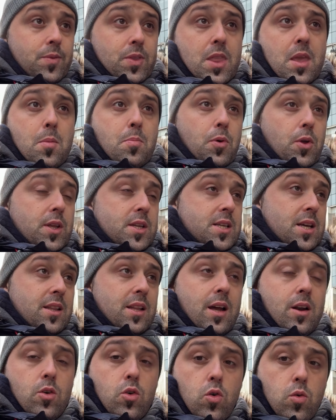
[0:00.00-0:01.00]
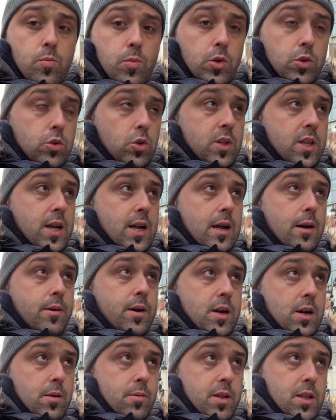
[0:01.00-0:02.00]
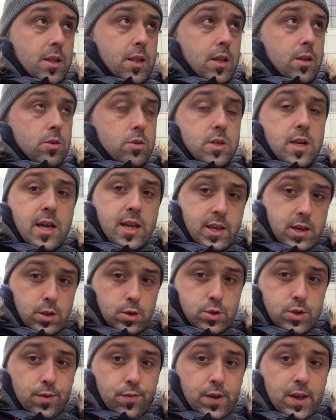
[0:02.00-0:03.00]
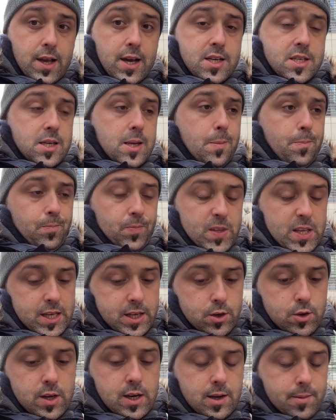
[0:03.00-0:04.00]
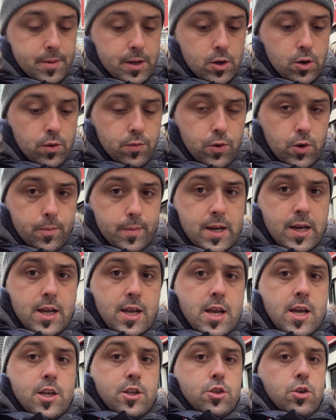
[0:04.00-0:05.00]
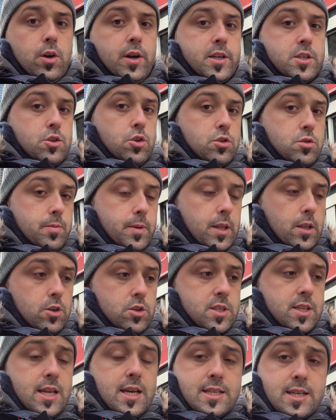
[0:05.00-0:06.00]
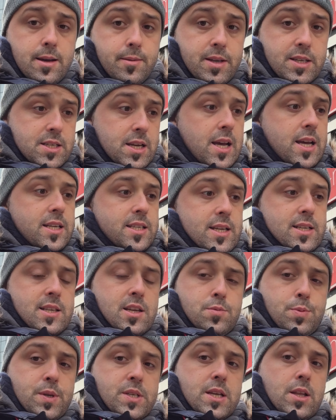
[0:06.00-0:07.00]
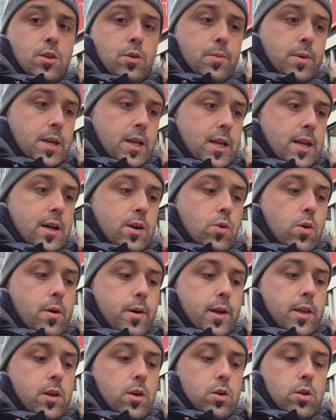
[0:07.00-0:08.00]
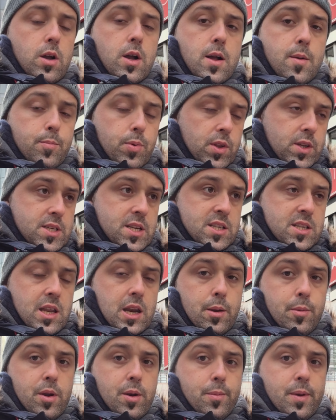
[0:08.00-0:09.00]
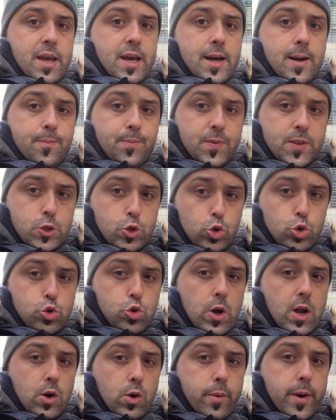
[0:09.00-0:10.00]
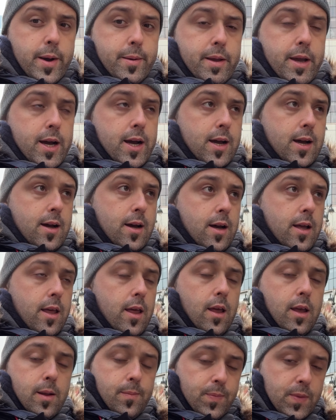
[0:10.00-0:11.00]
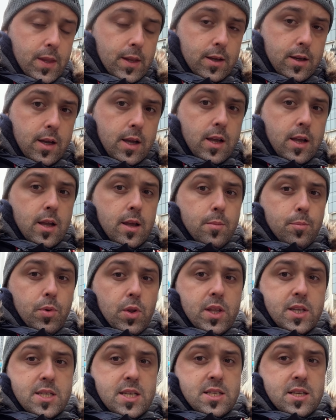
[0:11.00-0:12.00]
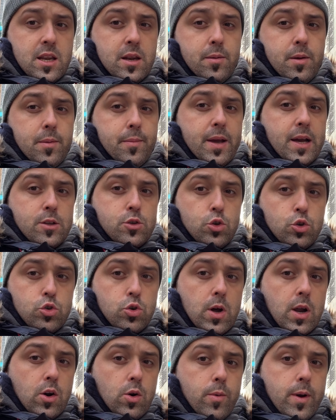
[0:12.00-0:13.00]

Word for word: que podéis andar un montón y acabar reventados. Hay que dosificarse y creo que la mejor forma son estos vídeos. Ya sabéis, si estáis pensando en venir a Nueva York, podéis escribirme a chuso eh, podéis escribirme a chuso